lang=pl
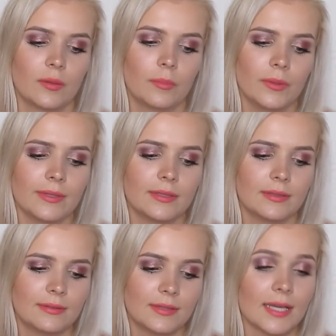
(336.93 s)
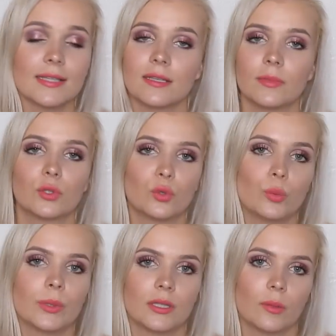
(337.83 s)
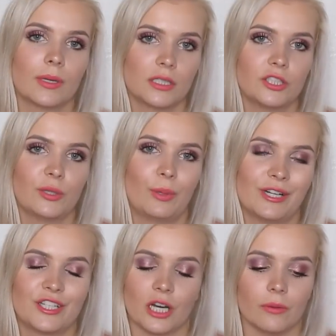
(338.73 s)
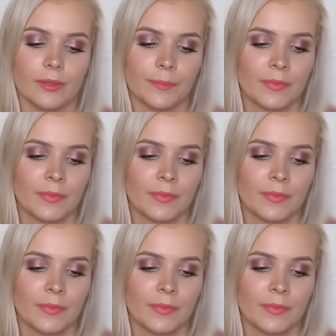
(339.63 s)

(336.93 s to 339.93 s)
Były takie same do dupy, tylko bardziej się błyszczały.